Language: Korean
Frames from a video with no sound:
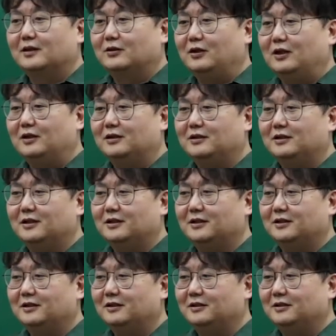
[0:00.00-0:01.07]

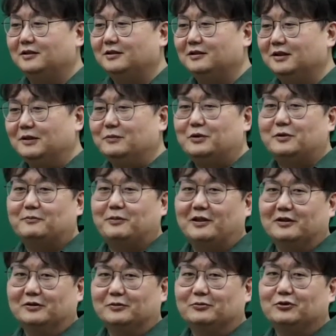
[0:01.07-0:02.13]
굉장히
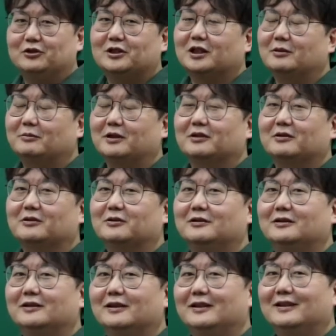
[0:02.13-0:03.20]
음습하고 문제가
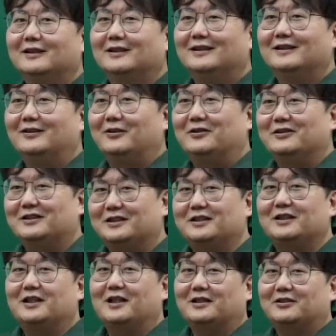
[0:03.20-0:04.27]
많고 어,
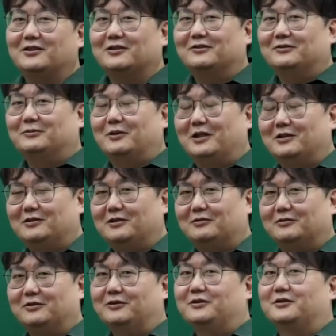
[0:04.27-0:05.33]
큰일 날 것 같고 망할 것
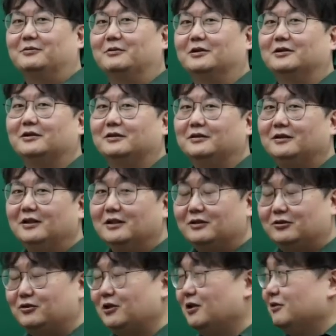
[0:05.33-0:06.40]
같고 이렇지만은
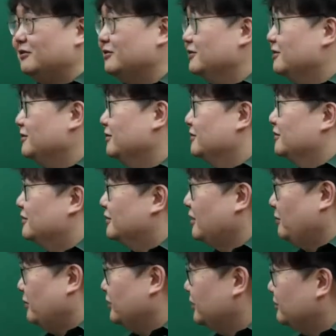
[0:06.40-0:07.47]
중요한 것은
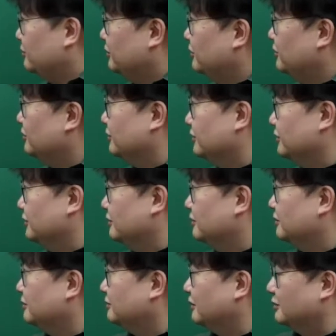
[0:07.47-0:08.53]
첫 번째부터 그러죠.
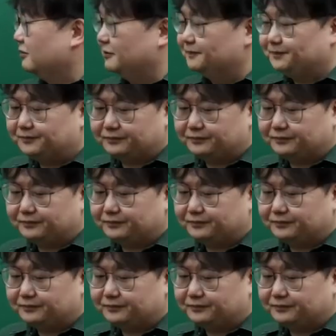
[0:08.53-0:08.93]
바로